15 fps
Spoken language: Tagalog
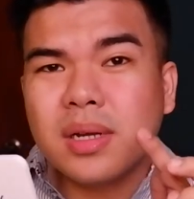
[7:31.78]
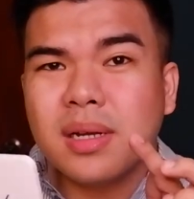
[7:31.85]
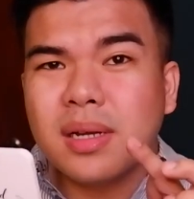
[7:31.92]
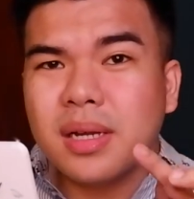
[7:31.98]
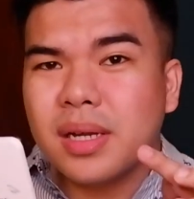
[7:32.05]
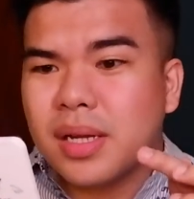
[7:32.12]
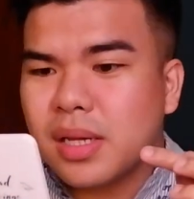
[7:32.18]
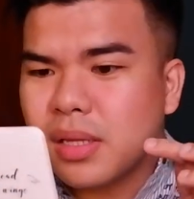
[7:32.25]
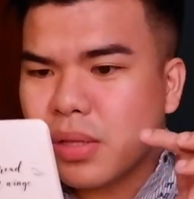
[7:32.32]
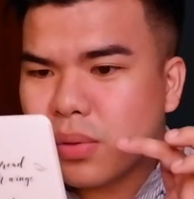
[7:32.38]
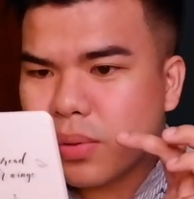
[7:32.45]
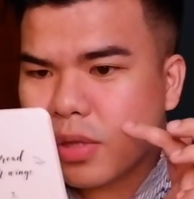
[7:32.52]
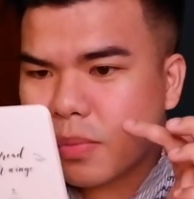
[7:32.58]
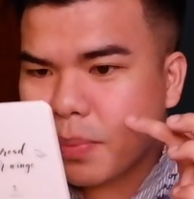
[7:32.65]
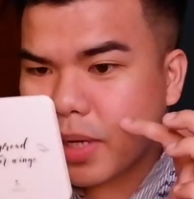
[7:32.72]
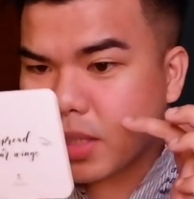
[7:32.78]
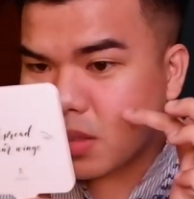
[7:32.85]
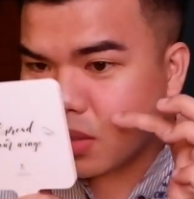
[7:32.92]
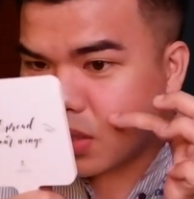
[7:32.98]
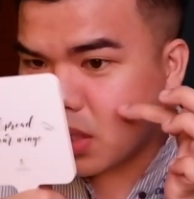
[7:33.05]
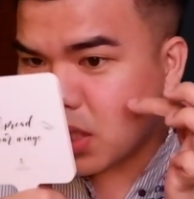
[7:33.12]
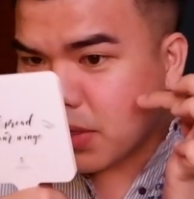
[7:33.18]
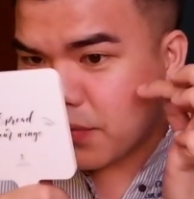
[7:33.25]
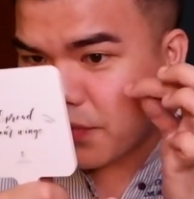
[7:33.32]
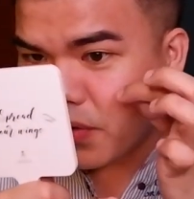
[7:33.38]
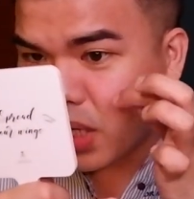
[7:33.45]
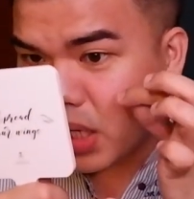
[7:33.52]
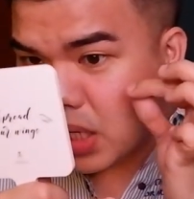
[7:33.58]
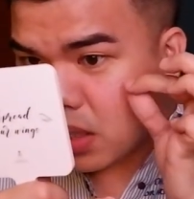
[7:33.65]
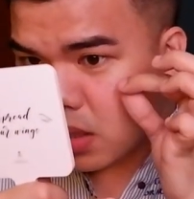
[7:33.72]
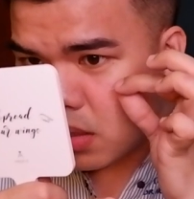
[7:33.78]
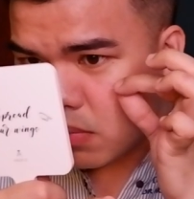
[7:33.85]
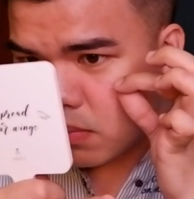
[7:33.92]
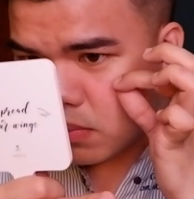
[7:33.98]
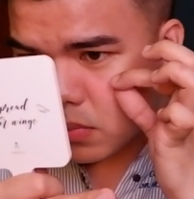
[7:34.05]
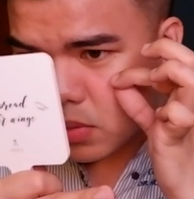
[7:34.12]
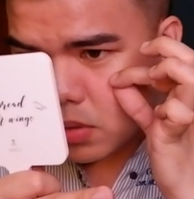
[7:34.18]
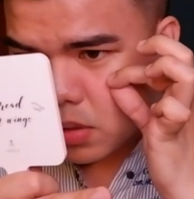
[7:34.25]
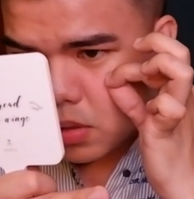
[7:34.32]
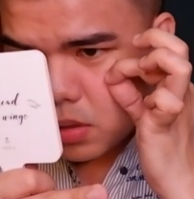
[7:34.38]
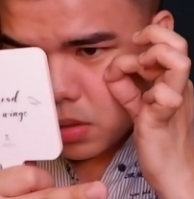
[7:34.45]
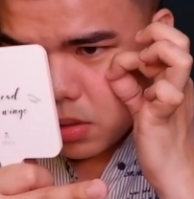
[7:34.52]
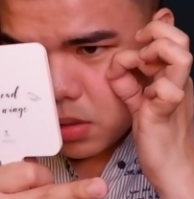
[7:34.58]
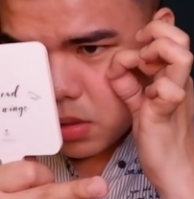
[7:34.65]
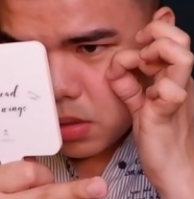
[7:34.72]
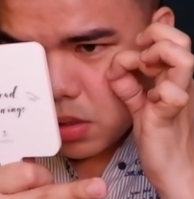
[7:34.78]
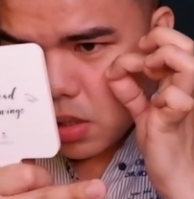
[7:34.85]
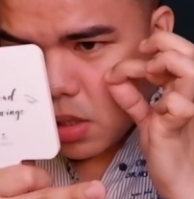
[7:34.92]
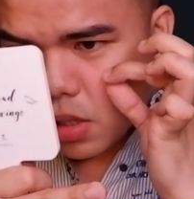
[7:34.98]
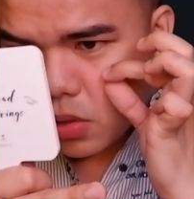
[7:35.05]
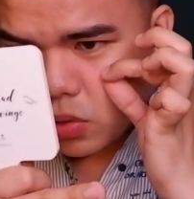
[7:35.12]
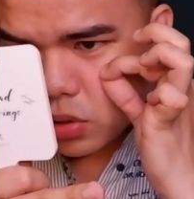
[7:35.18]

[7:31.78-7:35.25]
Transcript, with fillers: guys, yung spot gel film. Na